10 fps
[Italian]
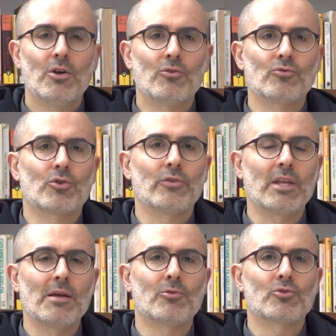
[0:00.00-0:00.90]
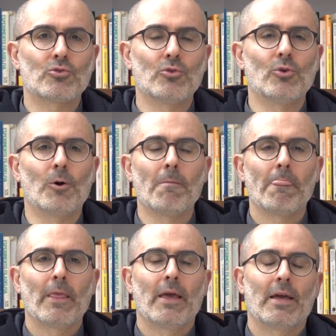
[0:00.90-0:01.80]
non troveremo
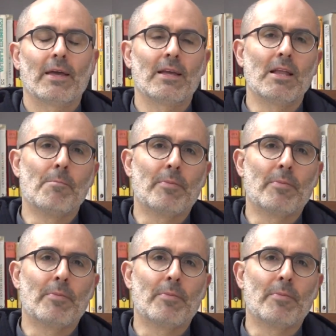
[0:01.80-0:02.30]
solo e il